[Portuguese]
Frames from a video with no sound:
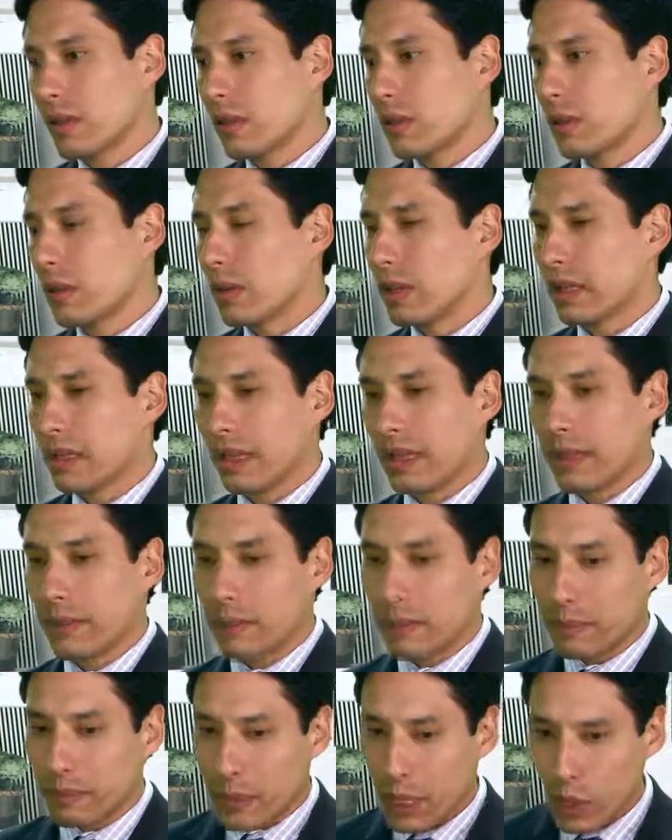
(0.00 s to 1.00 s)
uh, é,
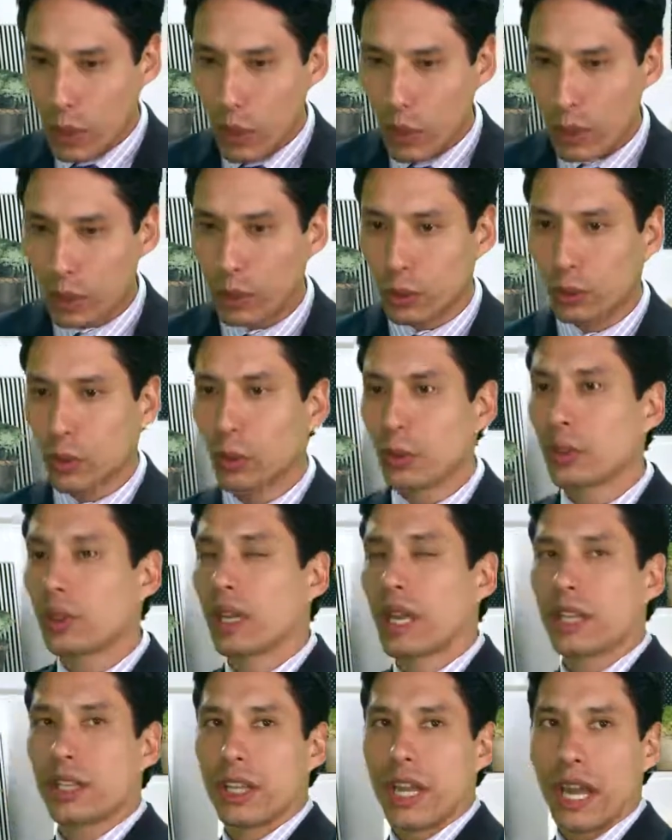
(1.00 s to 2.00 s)
percorrido todo o
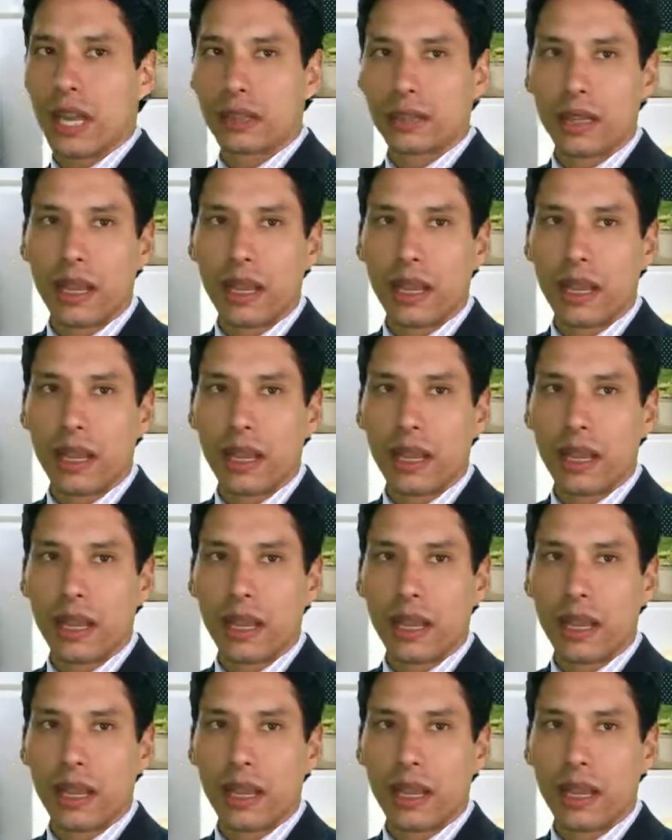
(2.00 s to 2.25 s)
trajeto.